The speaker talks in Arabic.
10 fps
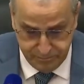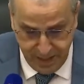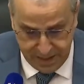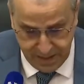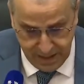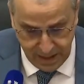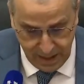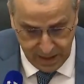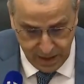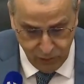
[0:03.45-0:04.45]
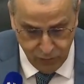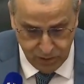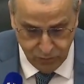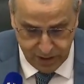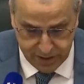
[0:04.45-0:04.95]
بعد اللقاء
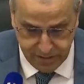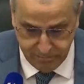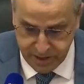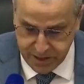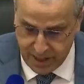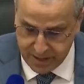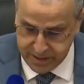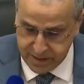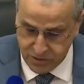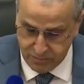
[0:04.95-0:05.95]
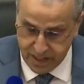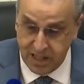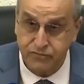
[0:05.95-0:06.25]
الأول منظم بشهر ديسمبر